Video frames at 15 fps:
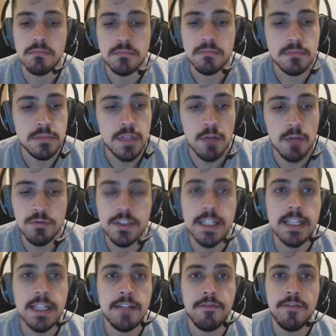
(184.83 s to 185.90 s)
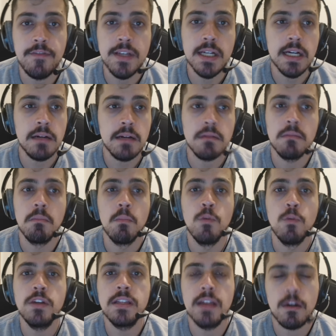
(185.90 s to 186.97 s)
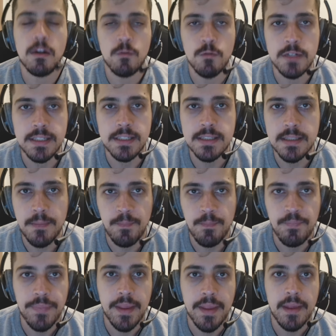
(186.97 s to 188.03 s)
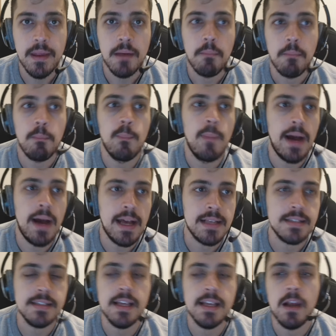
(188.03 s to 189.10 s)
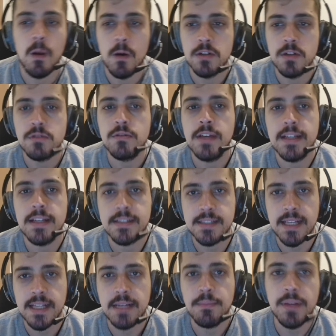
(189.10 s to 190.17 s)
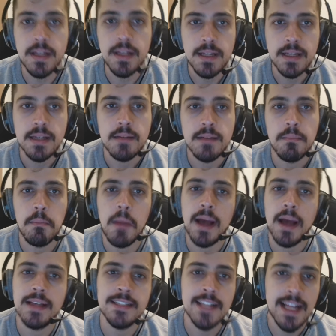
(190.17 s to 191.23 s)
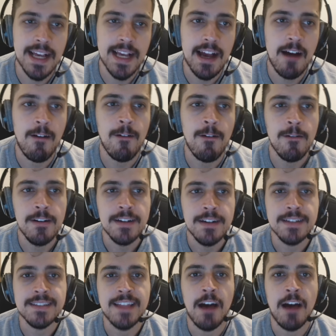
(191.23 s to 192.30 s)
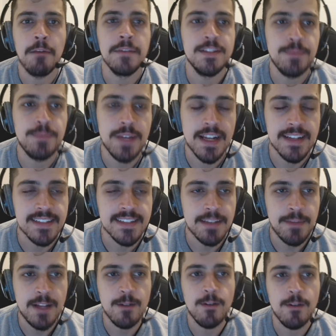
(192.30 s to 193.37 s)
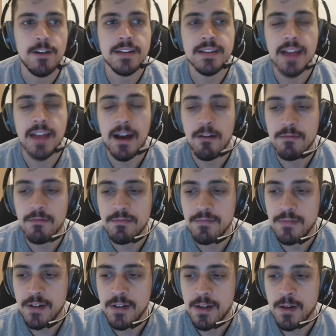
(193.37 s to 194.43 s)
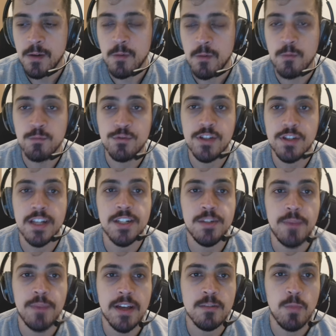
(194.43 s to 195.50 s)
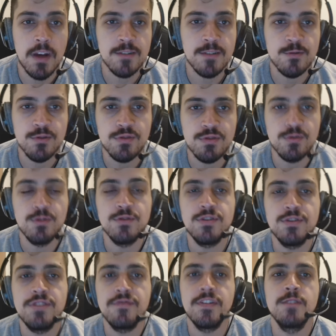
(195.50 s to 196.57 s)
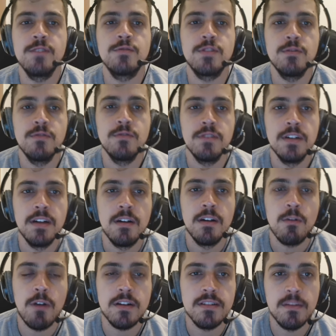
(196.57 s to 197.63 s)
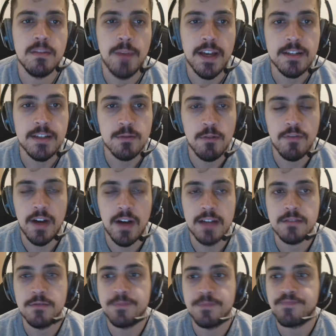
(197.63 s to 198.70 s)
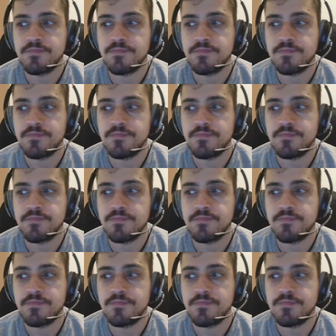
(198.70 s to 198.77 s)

não significa muita coisa, mas é lógico que é sempre mais legal, dá uma esperança melhor, dá um, um sentimento mais gostoso de ver o seu quarterback novato